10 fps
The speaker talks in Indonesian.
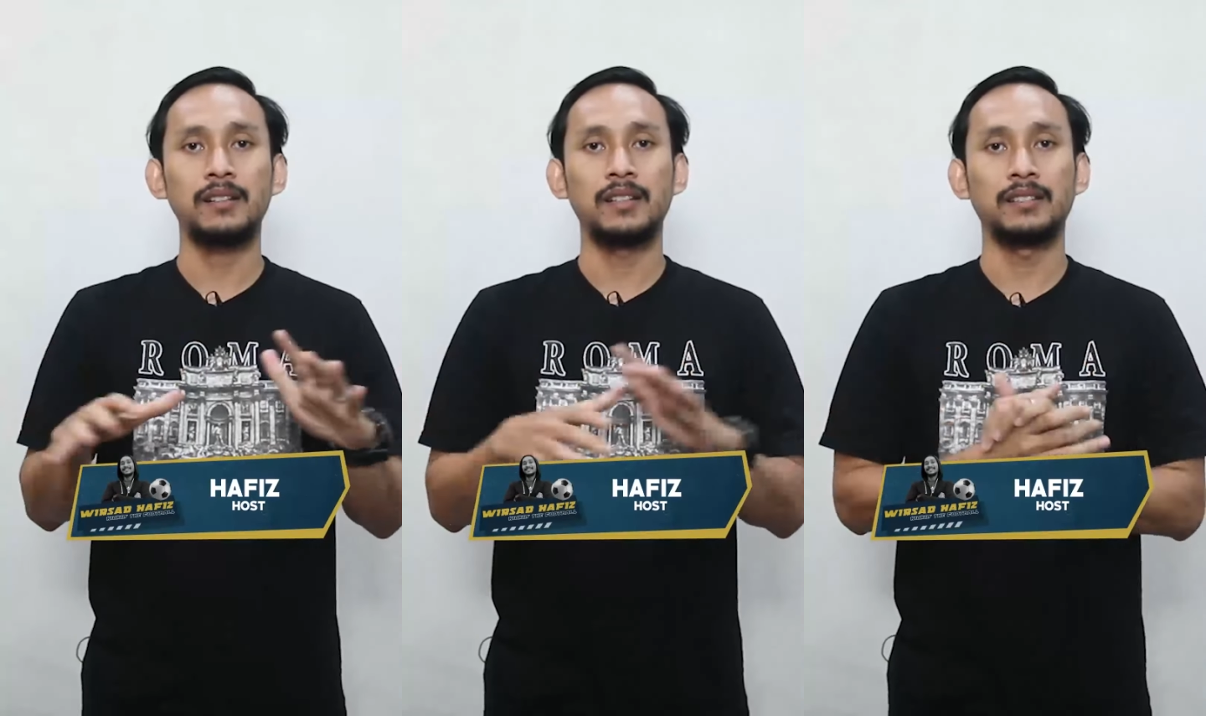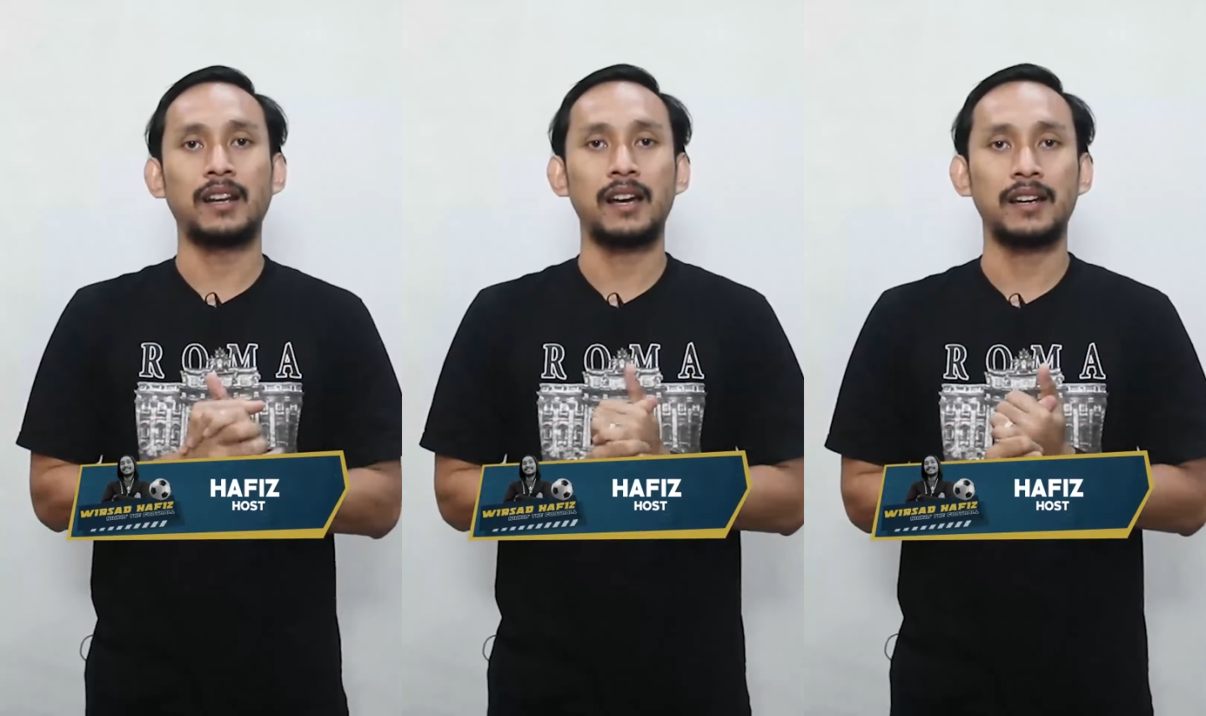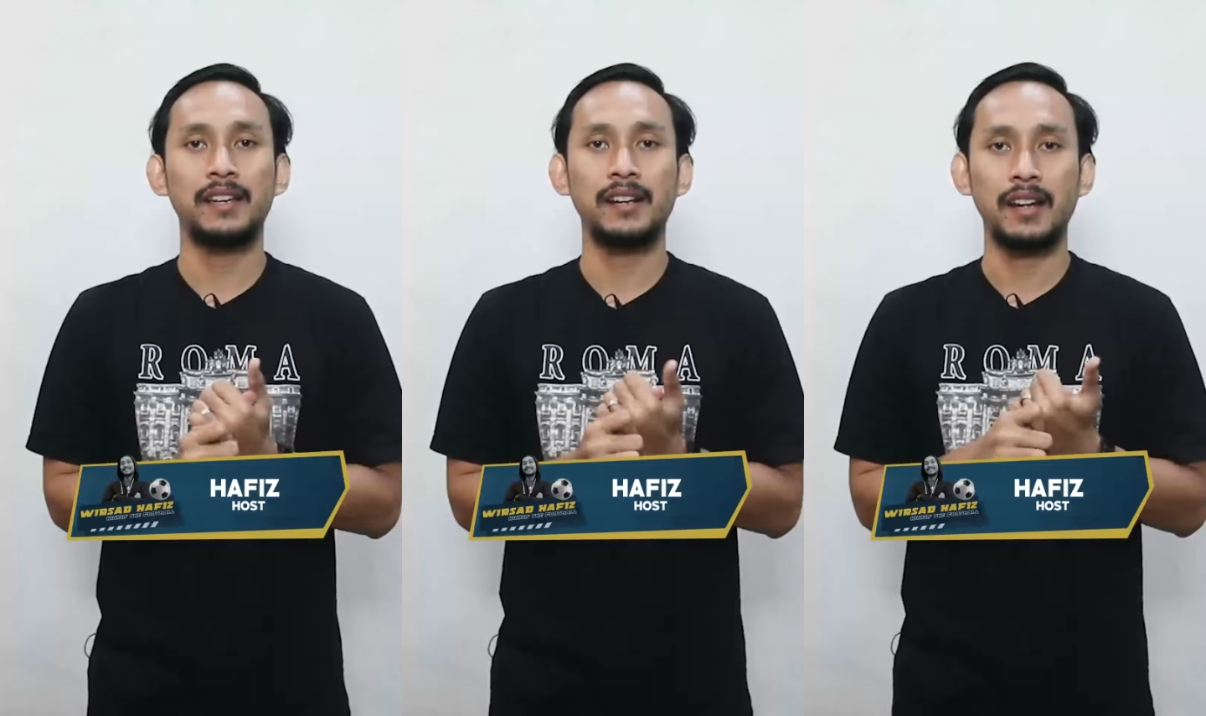dan
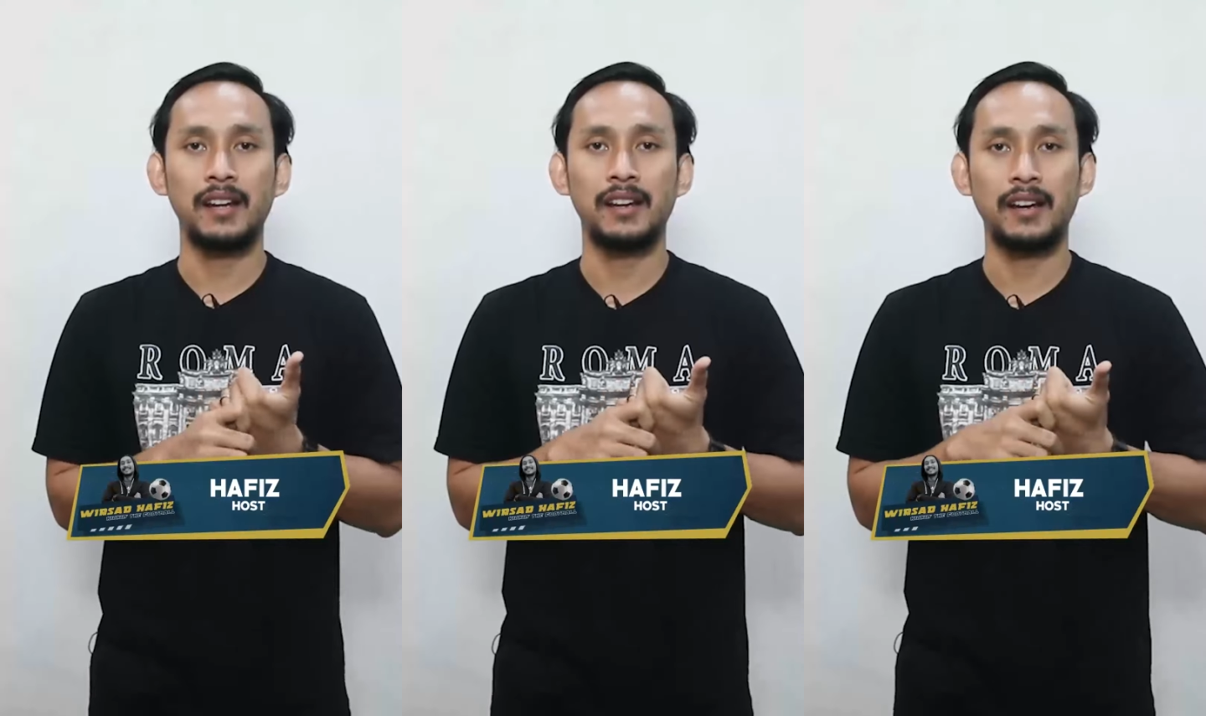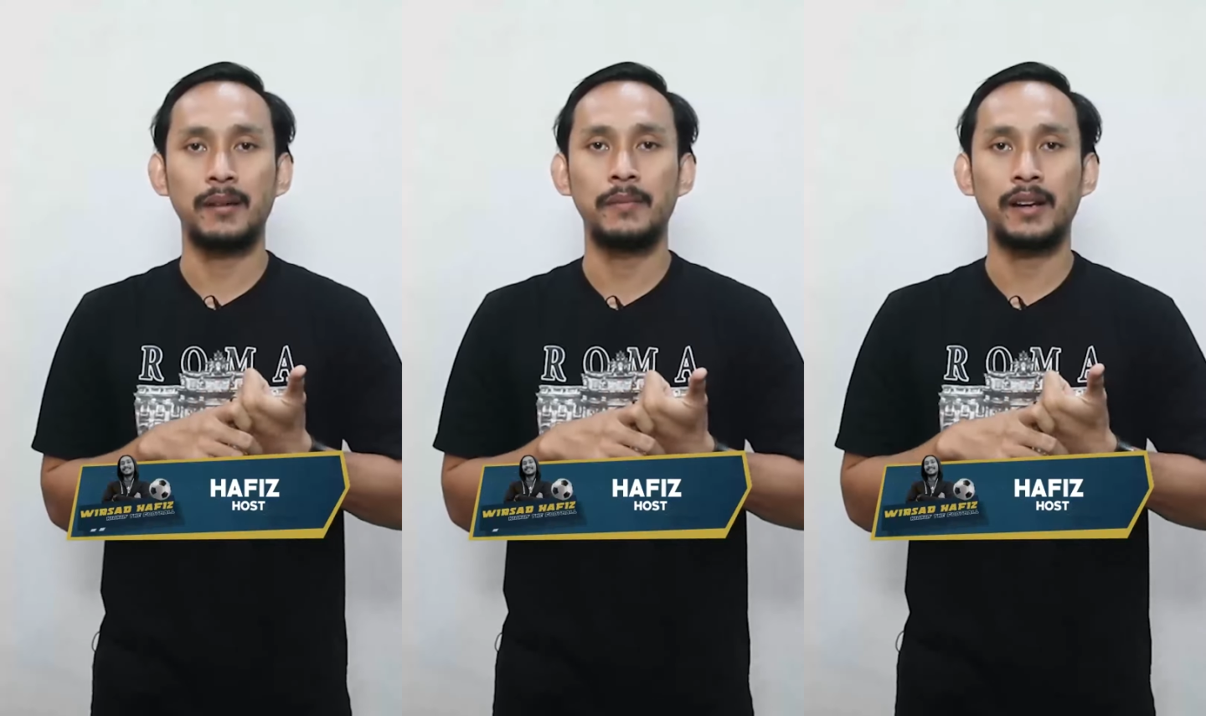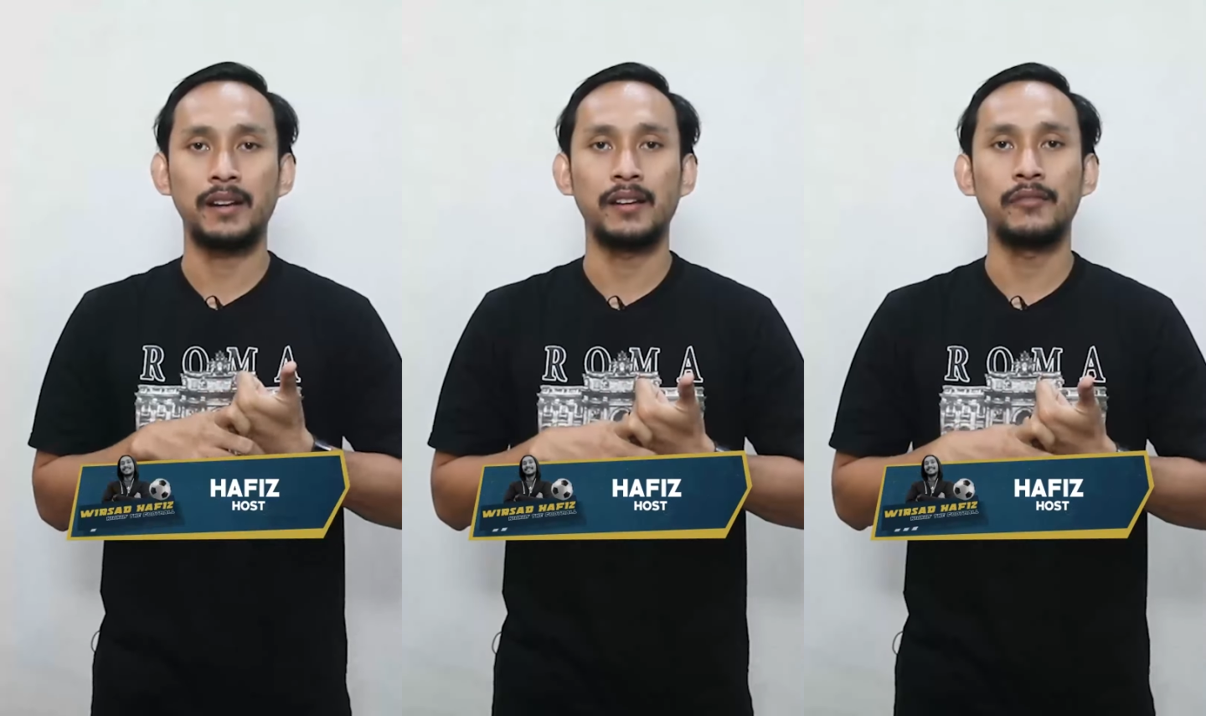terakhir ada
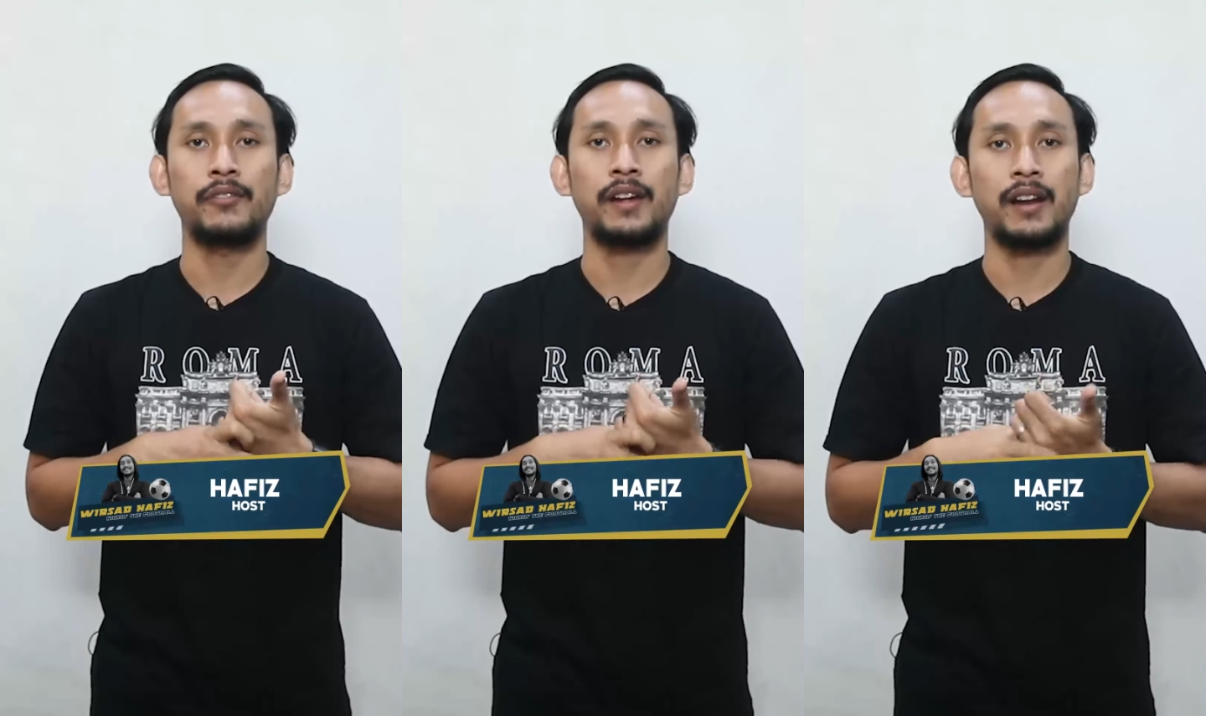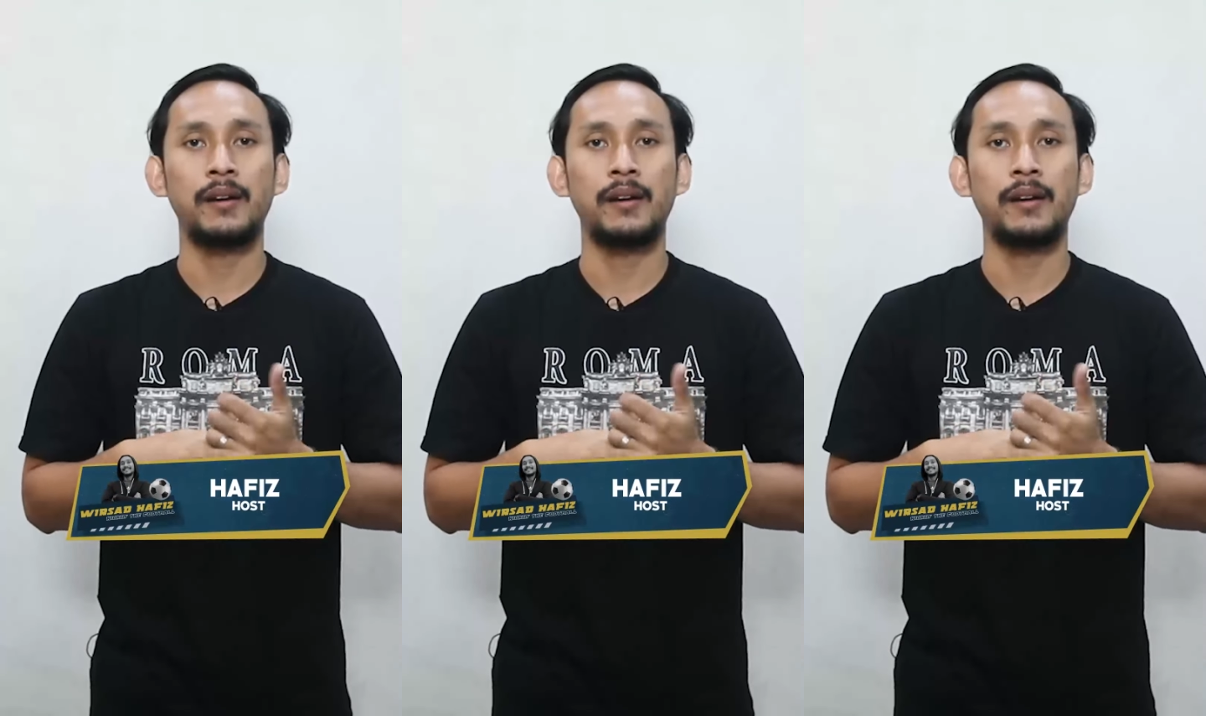kabar dari Frank